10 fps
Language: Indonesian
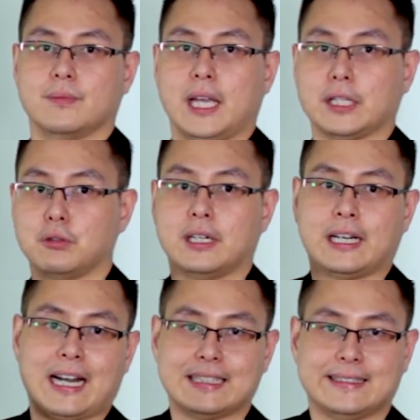Itu
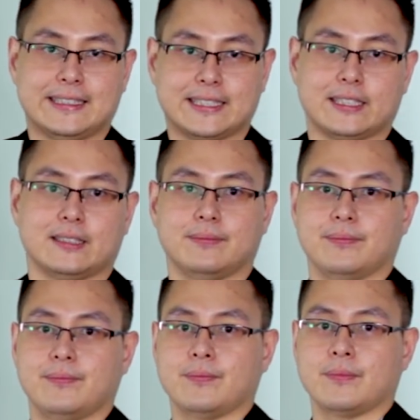gratis.
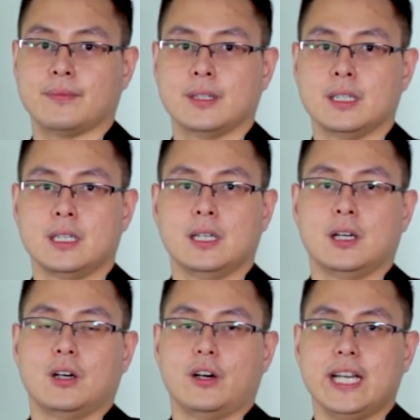
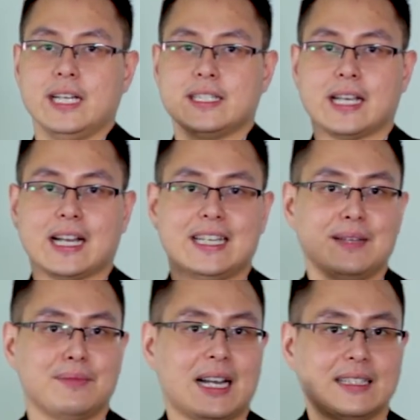Oh ya, jika
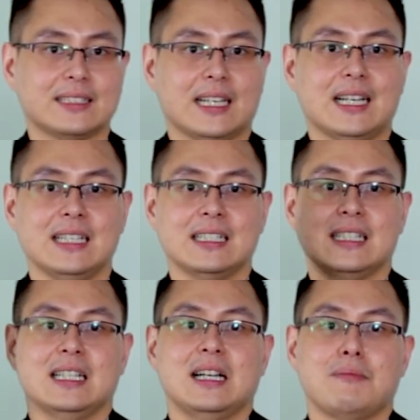kalian merasa
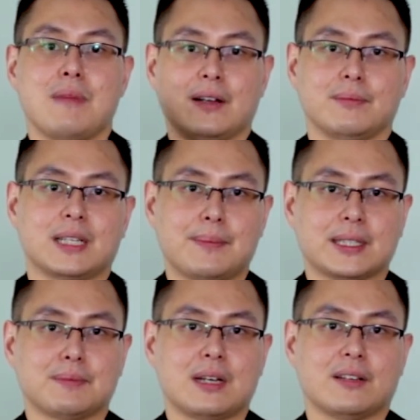man
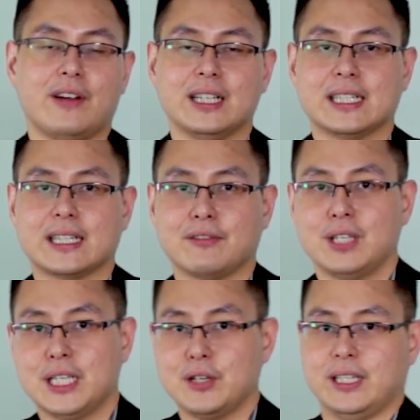mendapatkan manfaat dari
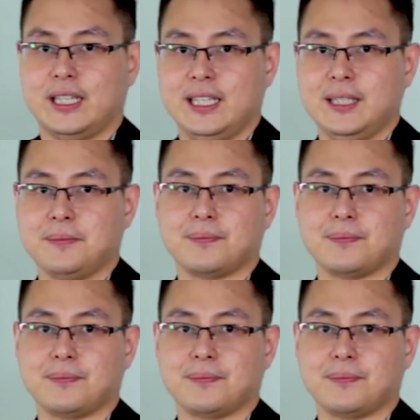video ini